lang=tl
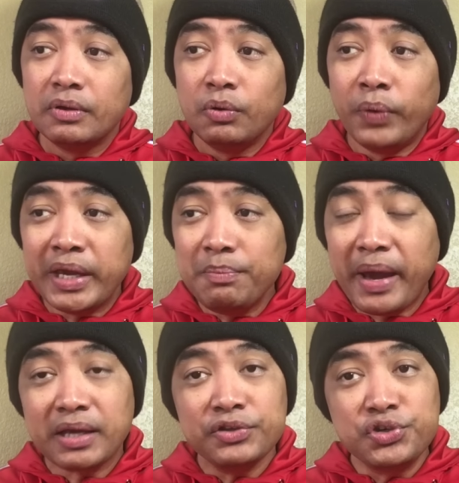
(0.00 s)
way
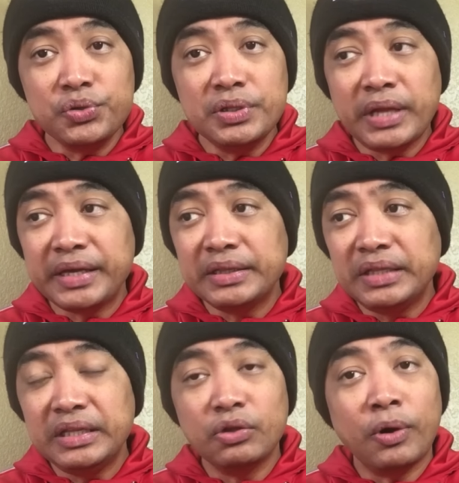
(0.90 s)
back June
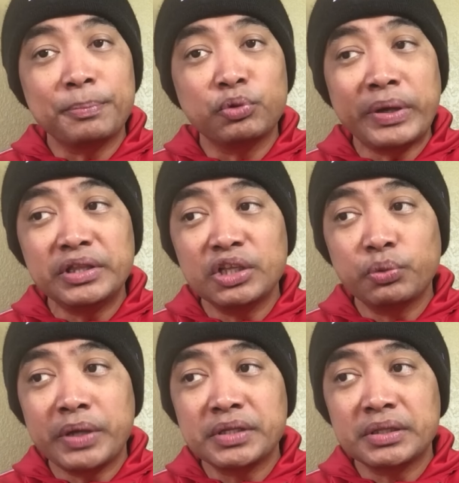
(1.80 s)
19 of
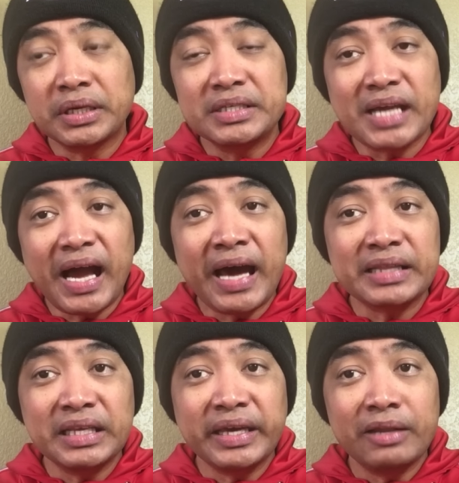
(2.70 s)
2023 sa
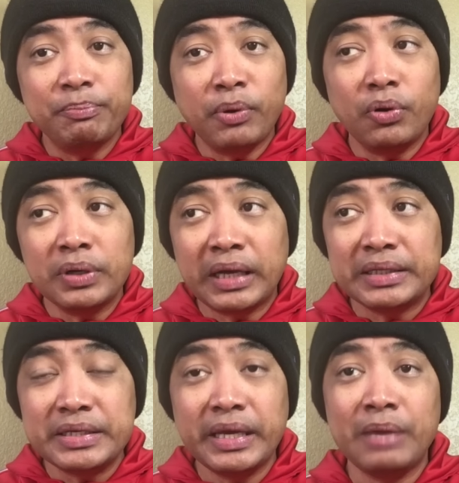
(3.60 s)
article po ng
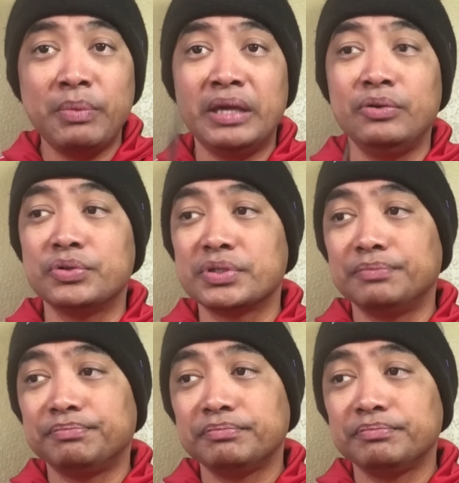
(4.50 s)
GMA News.